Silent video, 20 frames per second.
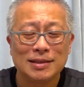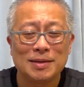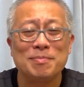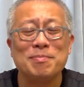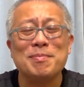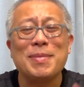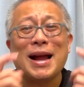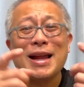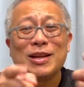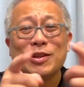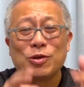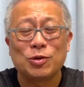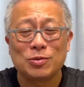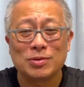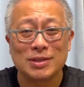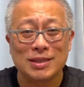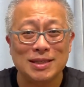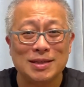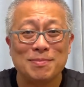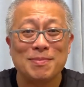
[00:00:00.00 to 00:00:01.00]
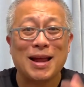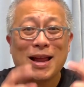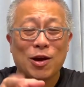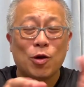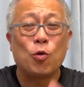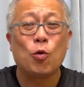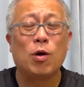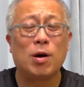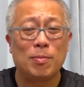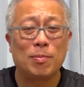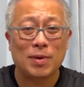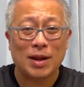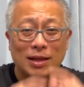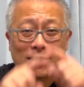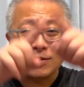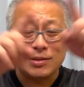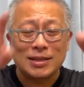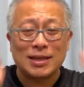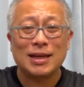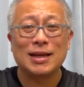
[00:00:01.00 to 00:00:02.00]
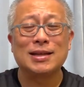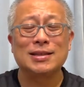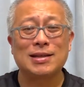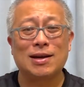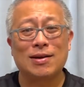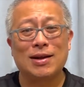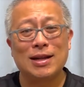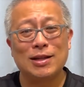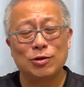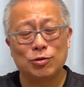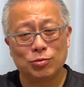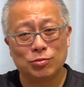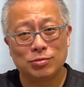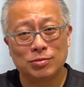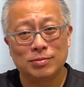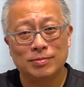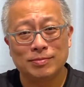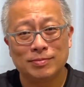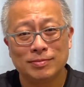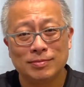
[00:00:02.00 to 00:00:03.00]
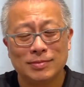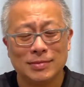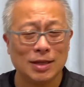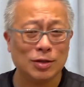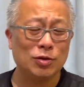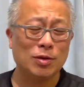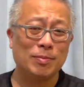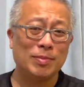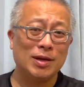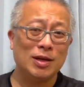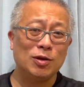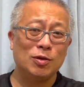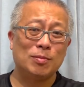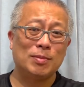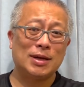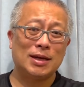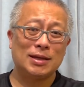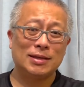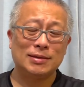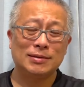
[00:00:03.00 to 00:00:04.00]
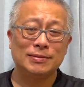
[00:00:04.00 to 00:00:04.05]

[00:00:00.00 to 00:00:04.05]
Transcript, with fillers: 卖东西、卖货，不然就贴个早安图，那算朋友吗？